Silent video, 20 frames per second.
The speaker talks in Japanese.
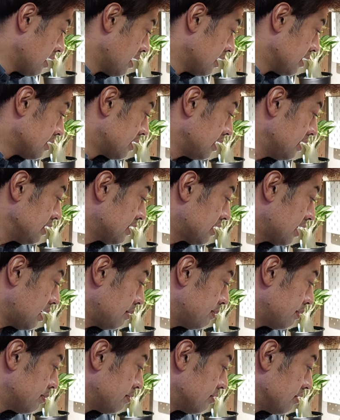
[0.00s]

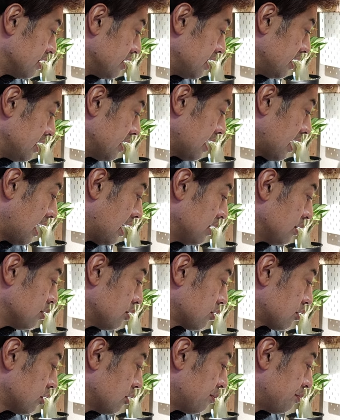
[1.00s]
センサー部分に
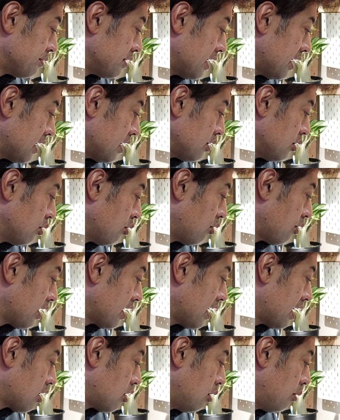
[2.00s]
ハンドソープや汚れ
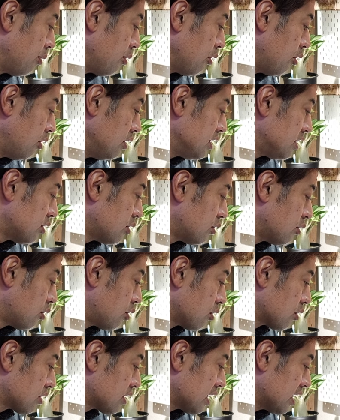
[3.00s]
が5秒以上
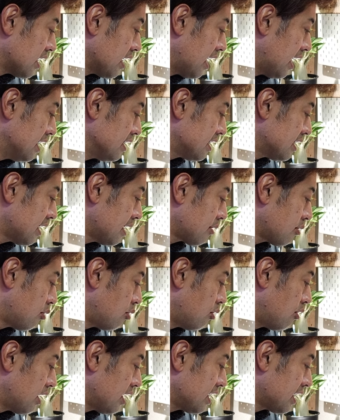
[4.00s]
残ったり、反射
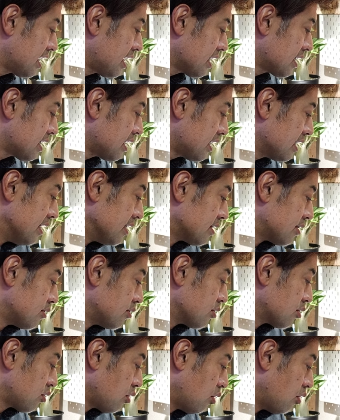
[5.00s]
光が光ったりす
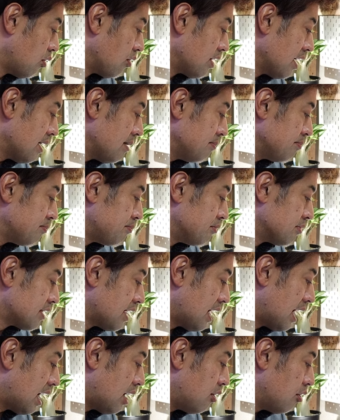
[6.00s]
ると、ランプ
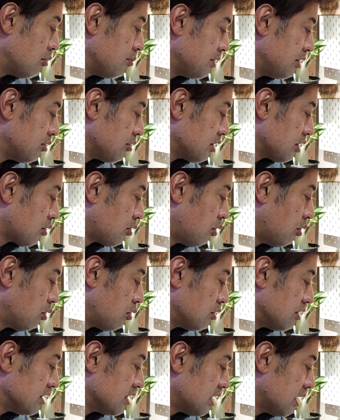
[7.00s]
が青、緑、交
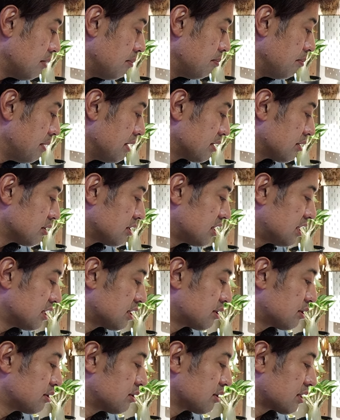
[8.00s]
互に点滅し
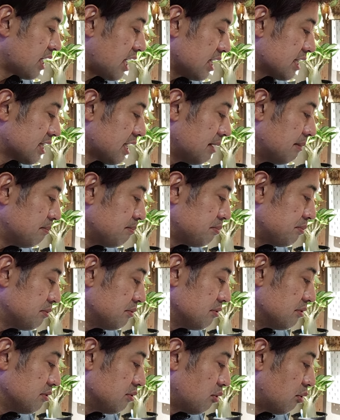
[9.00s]
続け、3
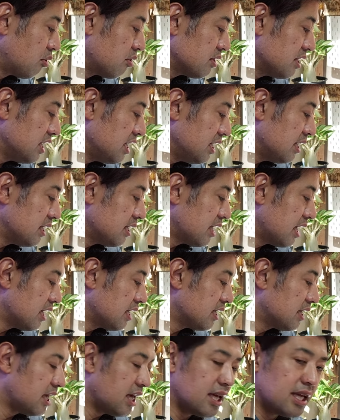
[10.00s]
分後に
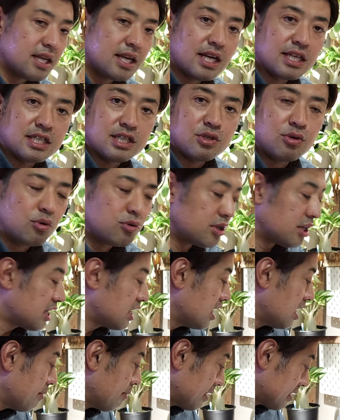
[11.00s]
電源が自動で
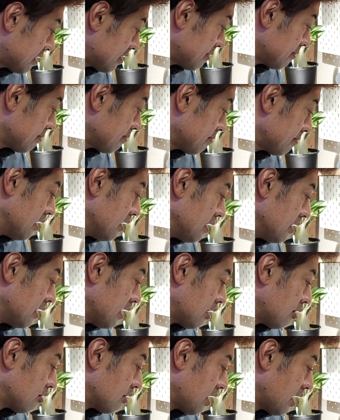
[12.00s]
切れます。
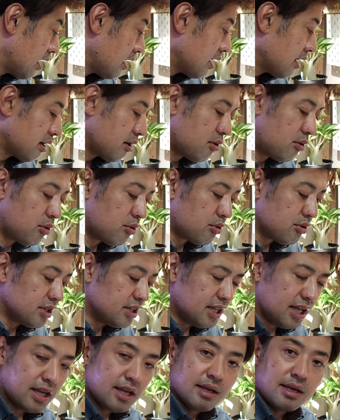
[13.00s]
なので、ここ
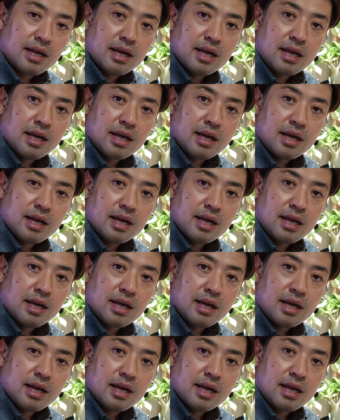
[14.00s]
にね、